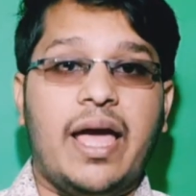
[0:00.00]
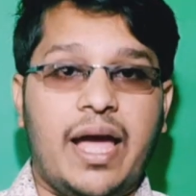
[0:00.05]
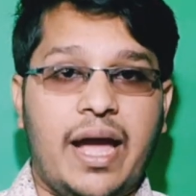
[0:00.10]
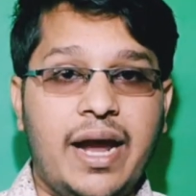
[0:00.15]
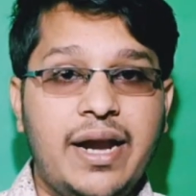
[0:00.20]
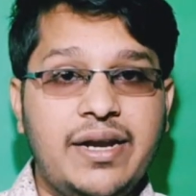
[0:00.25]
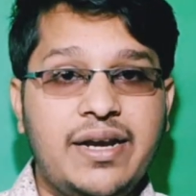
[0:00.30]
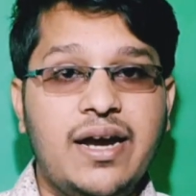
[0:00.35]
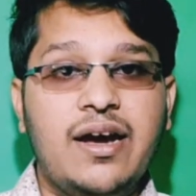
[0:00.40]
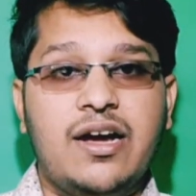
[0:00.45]

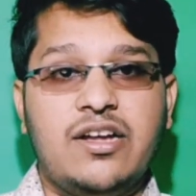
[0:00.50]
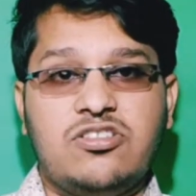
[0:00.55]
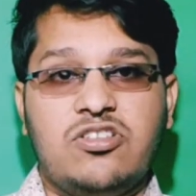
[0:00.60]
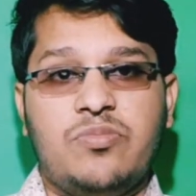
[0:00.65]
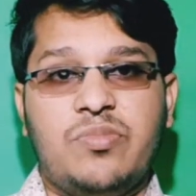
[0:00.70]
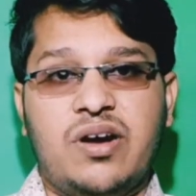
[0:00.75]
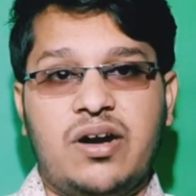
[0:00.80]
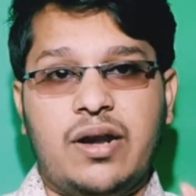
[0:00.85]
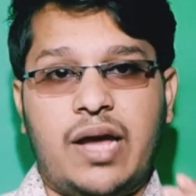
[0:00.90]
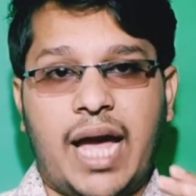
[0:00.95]
এইটা
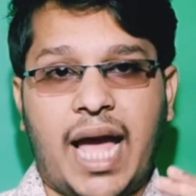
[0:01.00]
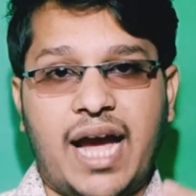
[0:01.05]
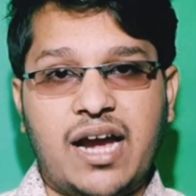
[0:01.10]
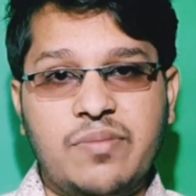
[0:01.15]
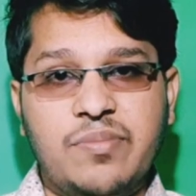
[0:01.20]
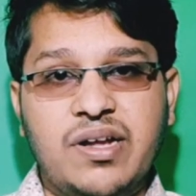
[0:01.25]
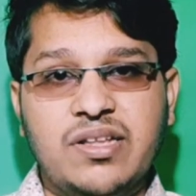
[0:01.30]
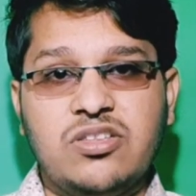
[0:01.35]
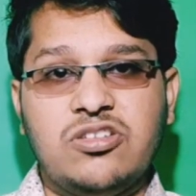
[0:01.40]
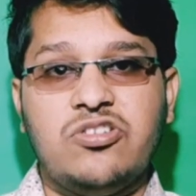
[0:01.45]
তোমার
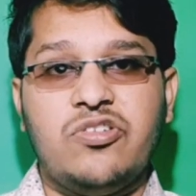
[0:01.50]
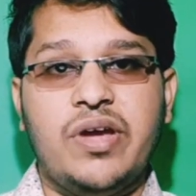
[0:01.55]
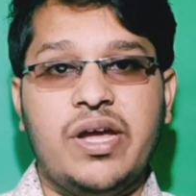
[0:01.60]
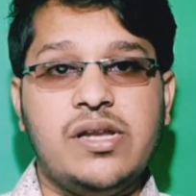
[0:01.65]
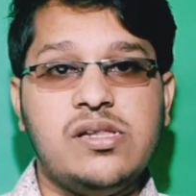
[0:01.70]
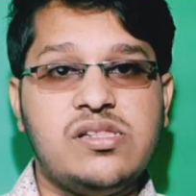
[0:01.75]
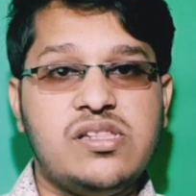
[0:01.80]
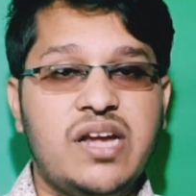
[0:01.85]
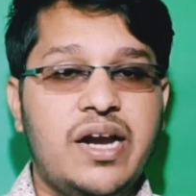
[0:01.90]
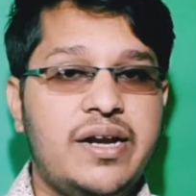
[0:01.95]
একমাত্র
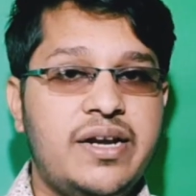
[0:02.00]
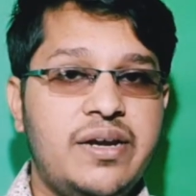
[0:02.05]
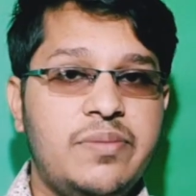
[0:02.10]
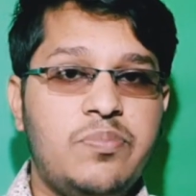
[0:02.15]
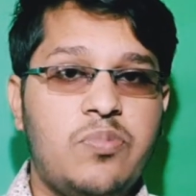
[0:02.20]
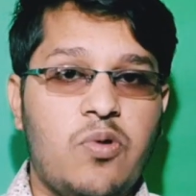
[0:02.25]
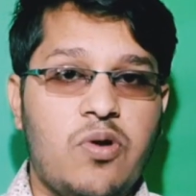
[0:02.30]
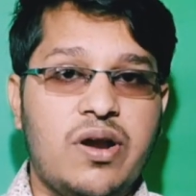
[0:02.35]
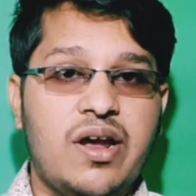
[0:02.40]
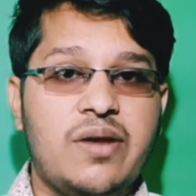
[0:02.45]
এনসিআরটি
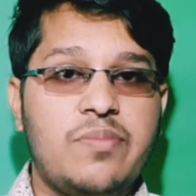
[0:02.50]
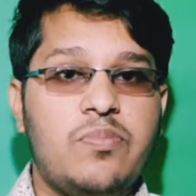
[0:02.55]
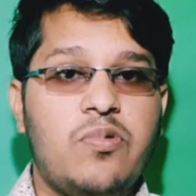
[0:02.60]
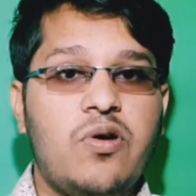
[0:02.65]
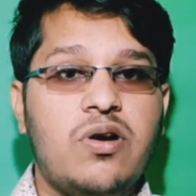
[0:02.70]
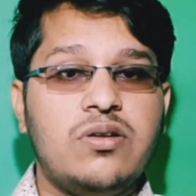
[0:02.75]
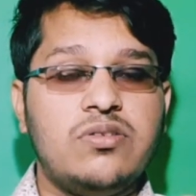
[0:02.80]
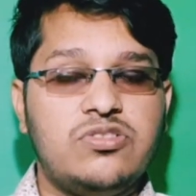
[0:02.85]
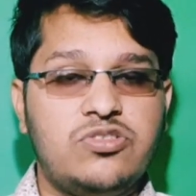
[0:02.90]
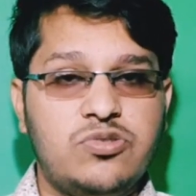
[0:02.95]
পড়ার
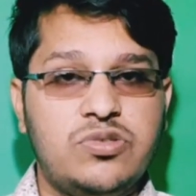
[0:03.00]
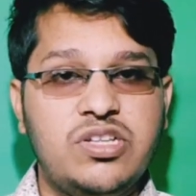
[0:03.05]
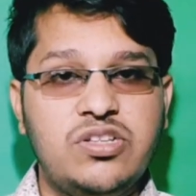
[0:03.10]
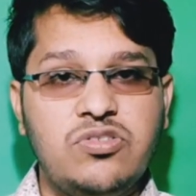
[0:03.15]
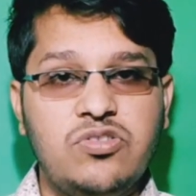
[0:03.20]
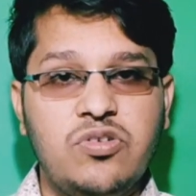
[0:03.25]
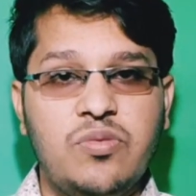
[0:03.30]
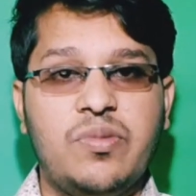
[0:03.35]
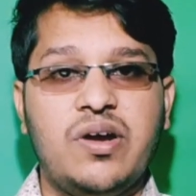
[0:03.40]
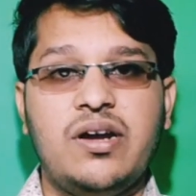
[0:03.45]
পর যদি
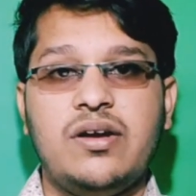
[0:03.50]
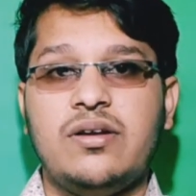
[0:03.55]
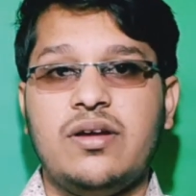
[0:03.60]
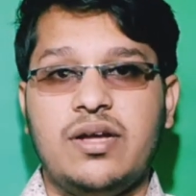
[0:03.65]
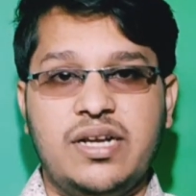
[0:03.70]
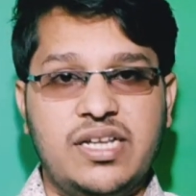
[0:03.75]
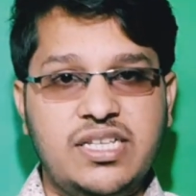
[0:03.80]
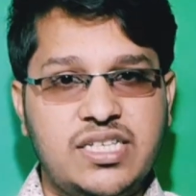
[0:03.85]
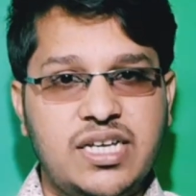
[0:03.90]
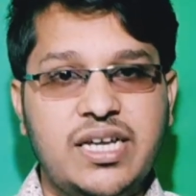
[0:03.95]
তোমার
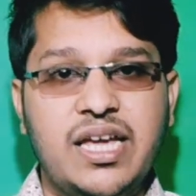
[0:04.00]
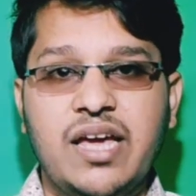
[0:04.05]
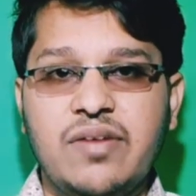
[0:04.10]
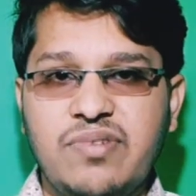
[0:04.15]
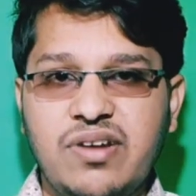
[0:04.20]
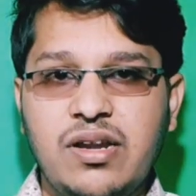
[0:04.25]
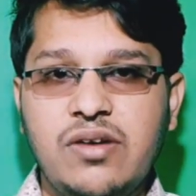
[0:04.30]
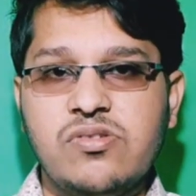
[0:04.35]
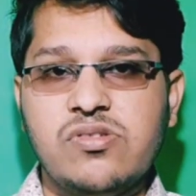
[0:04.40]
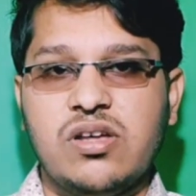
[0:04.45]
নিজেকে
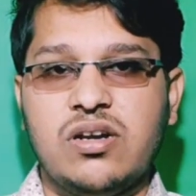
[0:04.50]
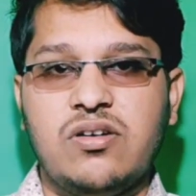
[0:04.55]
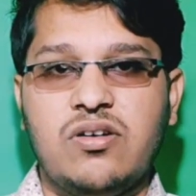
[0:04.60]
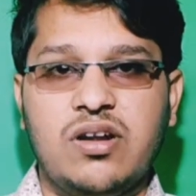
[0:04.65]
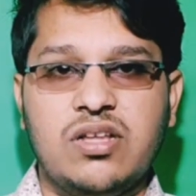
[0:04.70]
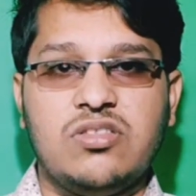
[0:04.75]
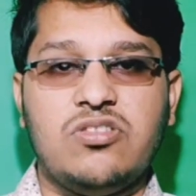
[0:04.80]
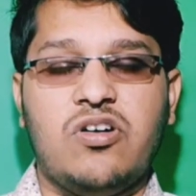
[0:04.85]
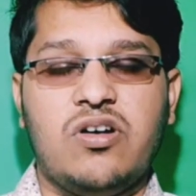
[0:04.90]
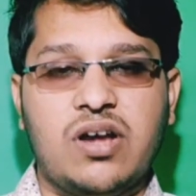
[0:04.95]
এভ্যালুয়েশন
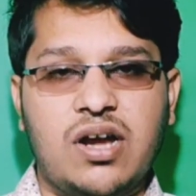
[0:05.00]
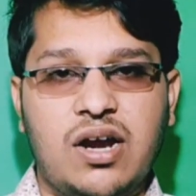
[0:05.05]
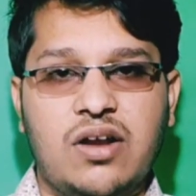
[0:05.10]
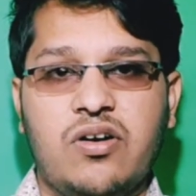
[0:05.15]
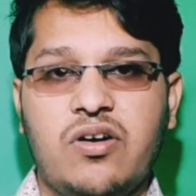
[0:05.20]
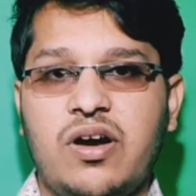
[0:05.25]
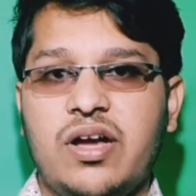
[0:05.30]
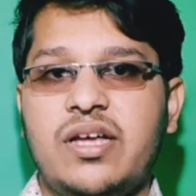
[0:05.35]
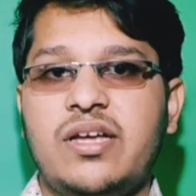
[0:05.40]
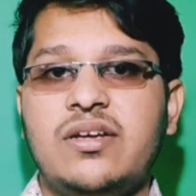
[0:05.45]
করার দরকার
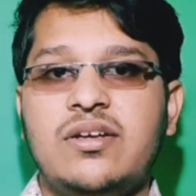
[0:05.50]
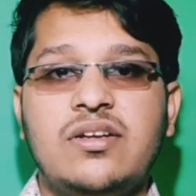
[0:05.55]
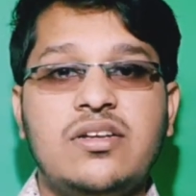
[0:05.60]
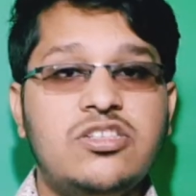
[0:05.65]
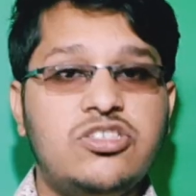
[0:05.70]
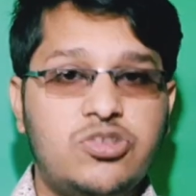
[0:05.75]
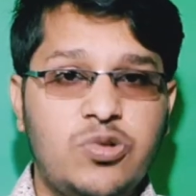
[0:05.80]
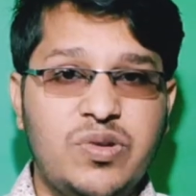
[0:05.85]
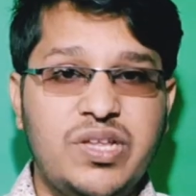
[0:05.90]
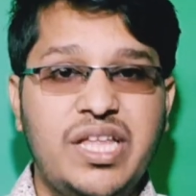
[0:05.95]
হয়
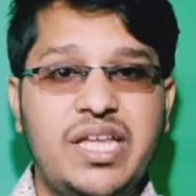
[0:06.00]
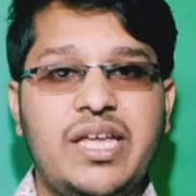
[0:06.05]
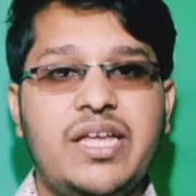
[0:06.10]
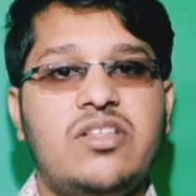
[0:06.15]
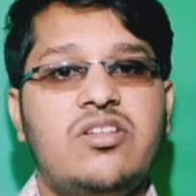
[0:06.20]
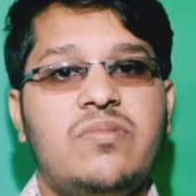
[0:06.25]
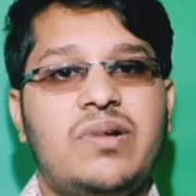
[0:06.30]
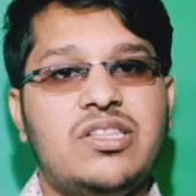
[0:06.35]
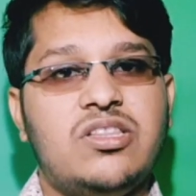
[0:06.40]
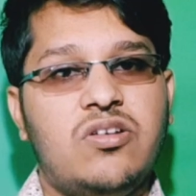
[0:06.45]
যদি কি
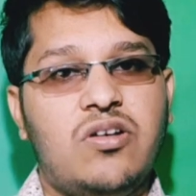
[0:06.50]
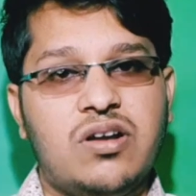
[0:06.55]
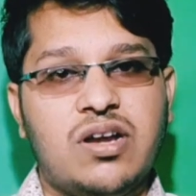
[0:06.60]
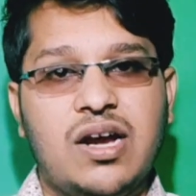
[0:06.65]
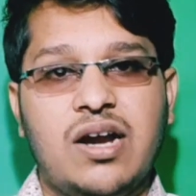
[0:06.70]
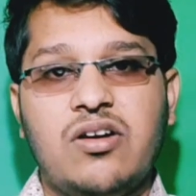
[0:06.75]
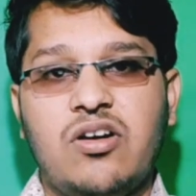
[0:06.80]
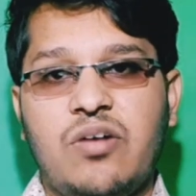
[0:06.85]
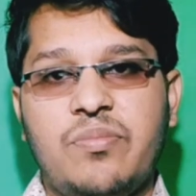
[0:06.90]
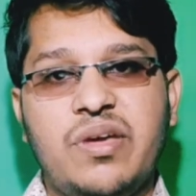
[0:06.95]
তোমার
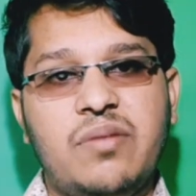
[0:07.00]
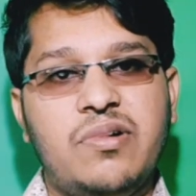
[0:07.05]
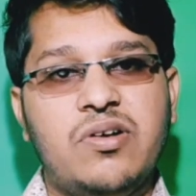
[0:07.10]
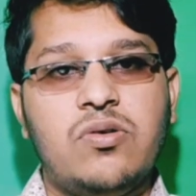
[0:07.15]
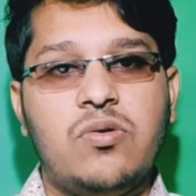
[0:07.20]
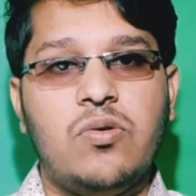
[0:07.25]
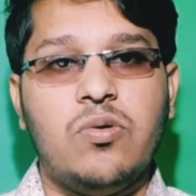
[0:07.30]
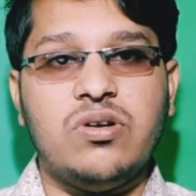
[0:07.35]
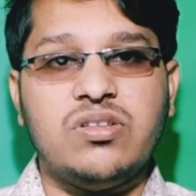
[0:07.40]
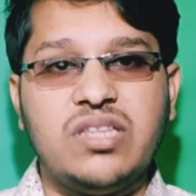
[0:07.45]
দরকার হবে এবং
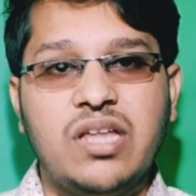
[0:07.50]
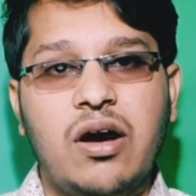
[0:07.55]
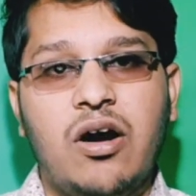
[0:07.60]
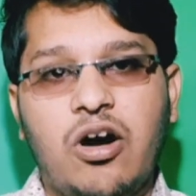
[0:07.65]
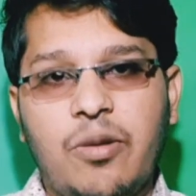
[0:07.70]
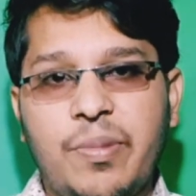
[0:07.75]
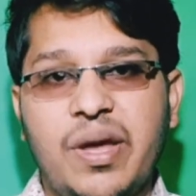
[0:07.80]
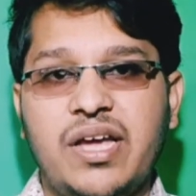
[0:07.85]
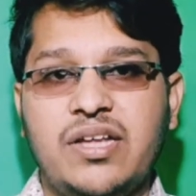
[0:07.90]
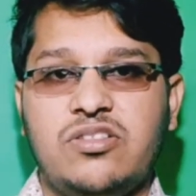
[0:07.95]
করতে
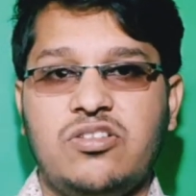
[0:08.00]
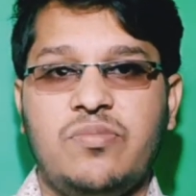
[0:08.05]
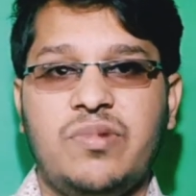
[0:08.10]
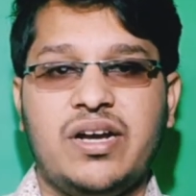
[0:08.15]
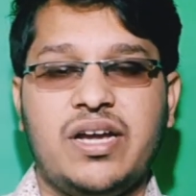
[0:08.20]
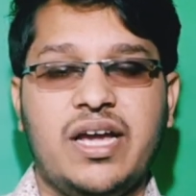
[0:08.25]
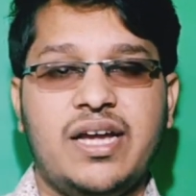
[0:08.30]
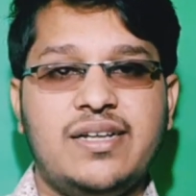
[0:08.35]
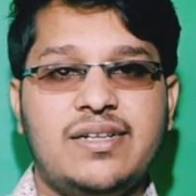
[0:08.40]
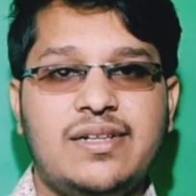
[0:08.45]
হবেই
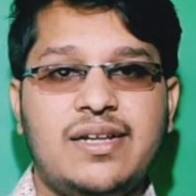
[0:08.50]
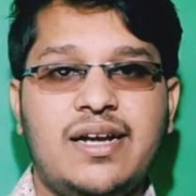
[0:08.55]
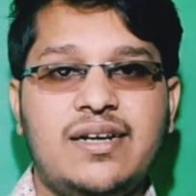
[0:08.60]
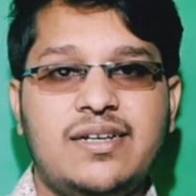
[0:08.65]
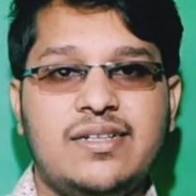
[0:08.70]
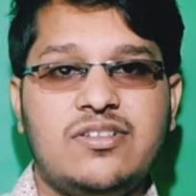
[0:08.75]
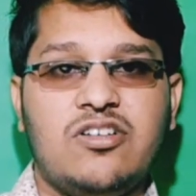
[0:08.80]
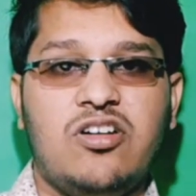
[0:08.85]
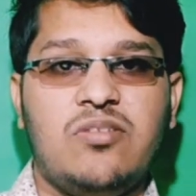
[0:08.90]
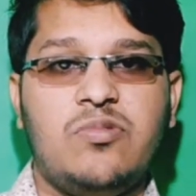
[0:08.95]
তোমাকে এনসিআরটি
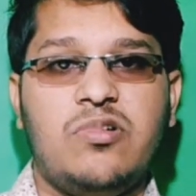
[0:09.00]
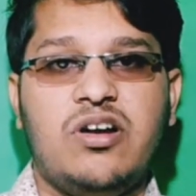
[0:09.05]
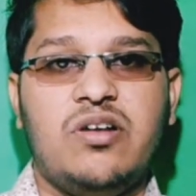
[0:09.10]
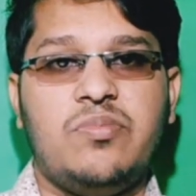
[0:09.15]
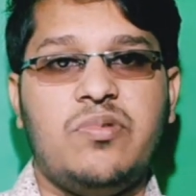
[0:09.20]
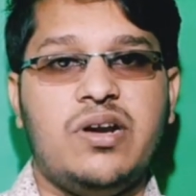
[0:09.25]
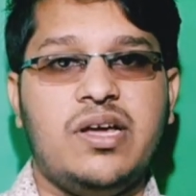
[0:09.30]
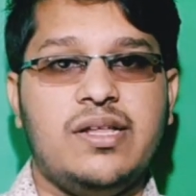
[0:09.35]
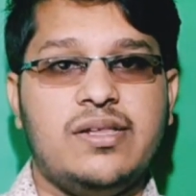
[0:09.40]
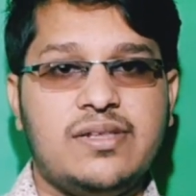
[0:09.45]
সলভ করার
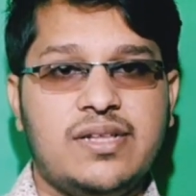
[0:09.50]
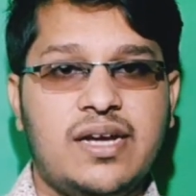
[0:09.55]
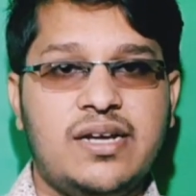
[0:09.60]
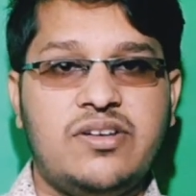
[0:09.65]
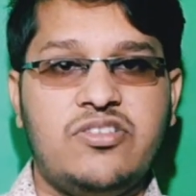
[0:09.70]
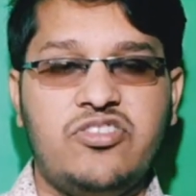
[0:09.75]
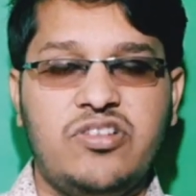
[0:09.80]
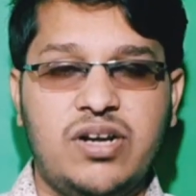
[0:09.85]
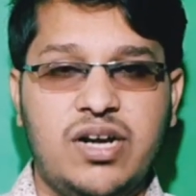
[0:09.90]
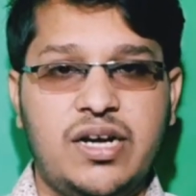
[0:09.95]
পর এনসিআরটি
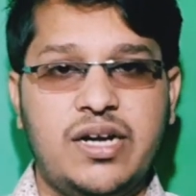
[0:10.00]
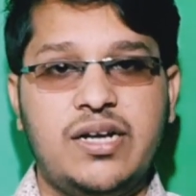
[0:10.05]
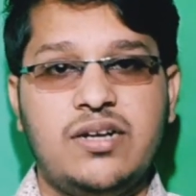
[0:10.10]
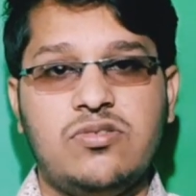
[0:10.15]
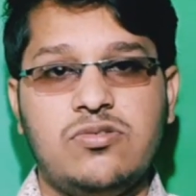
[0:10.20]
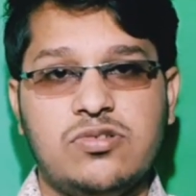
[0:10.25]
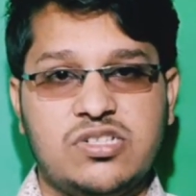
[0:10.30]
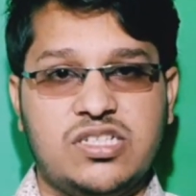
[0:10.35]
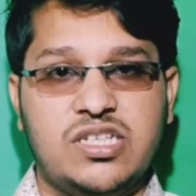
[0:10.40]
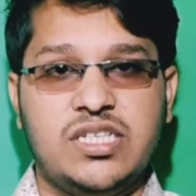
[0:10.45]
রিলেটেড
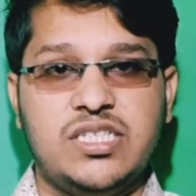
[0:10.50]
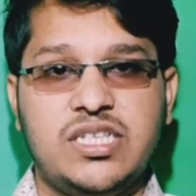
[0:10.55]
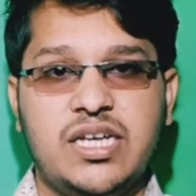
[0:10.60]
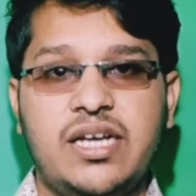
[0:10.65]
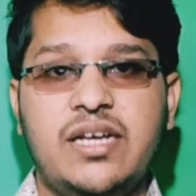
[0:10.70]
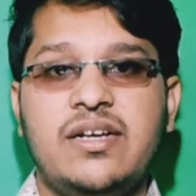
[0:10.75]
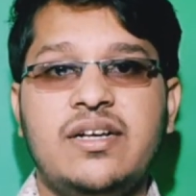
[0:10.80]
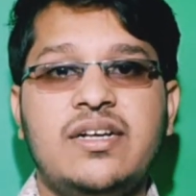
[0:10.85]
কোশ্চেন যে